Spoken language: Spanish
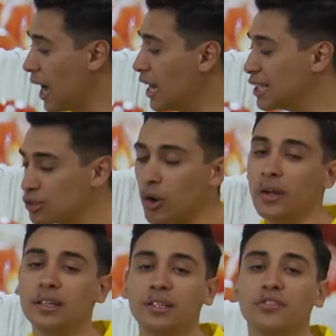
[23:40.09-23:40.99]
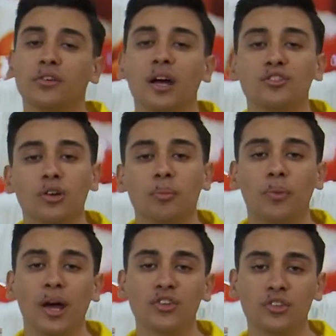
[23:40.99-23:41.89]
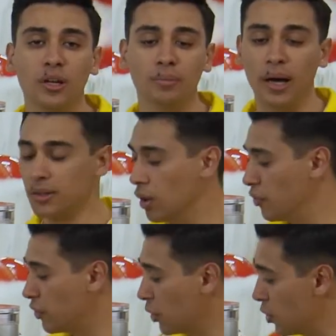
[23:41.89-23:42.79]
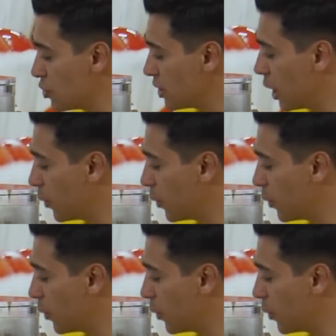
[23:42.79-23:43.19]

con los dispositivos de presión diferencial